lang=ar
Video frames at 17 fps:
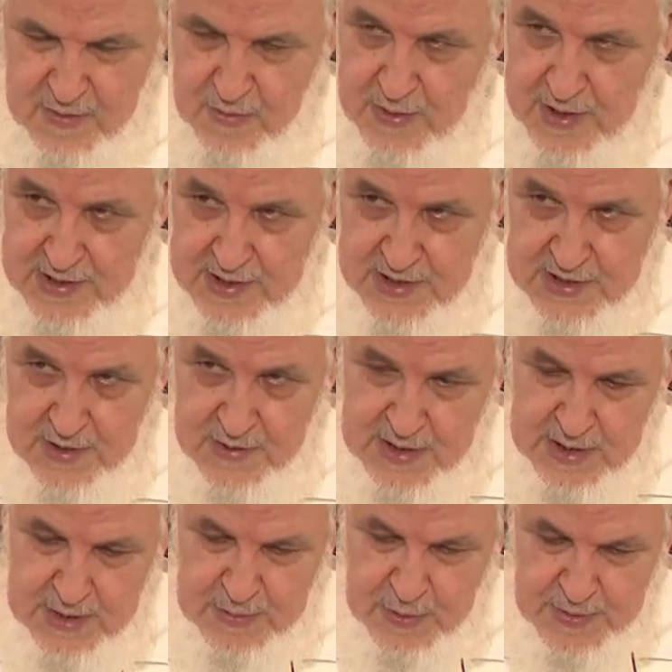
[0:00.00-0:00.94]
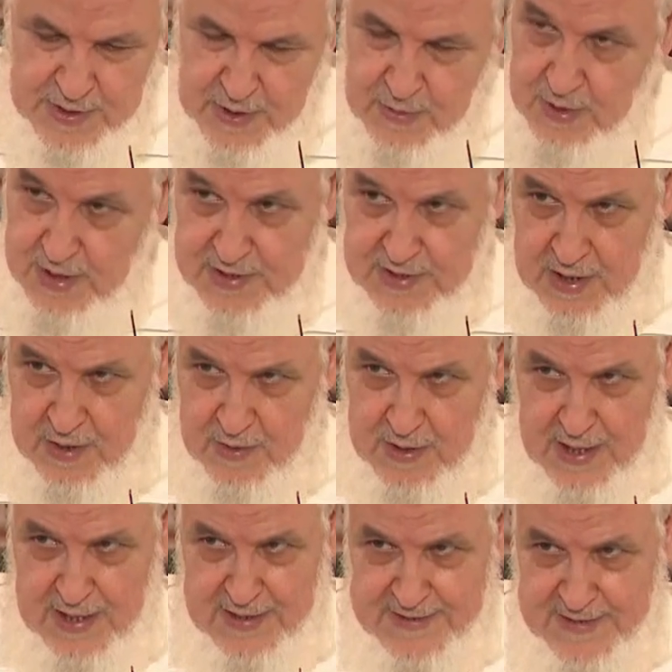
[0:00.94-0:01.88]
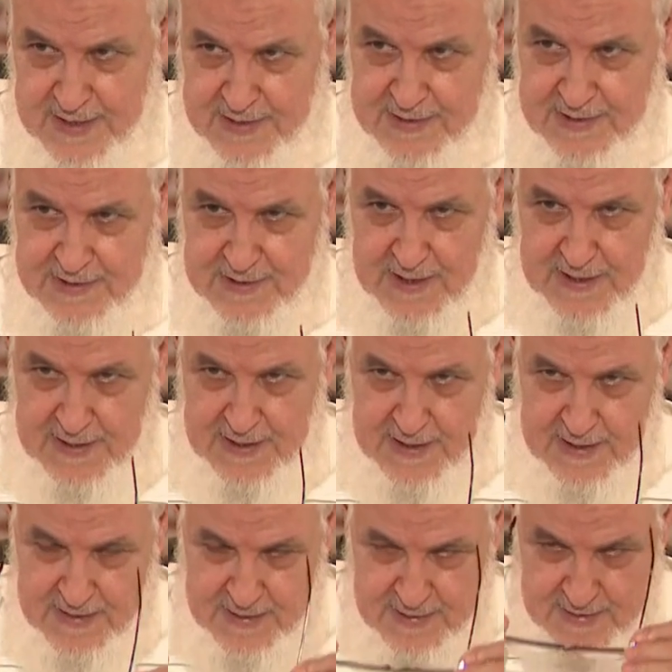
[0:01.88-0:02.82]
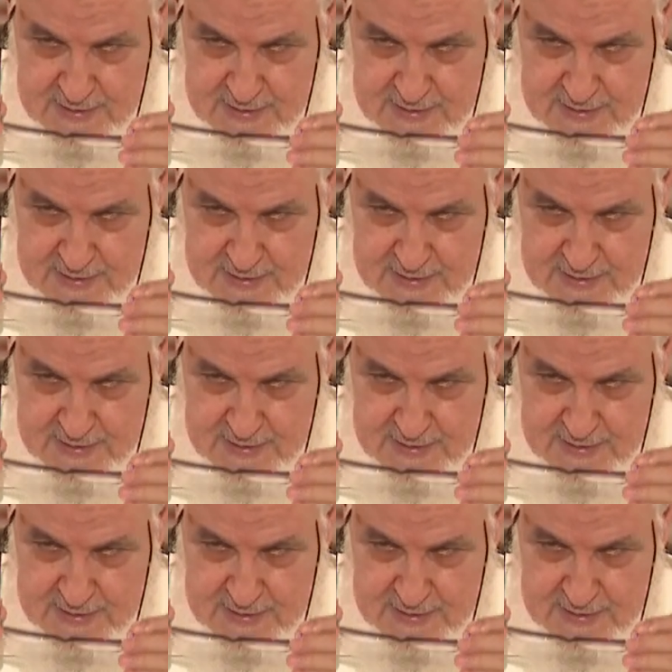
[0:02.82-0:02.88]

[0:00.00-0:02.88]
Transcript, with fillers: وهذه جوانب يمكن إحصاؤها حصرا إن شاء الله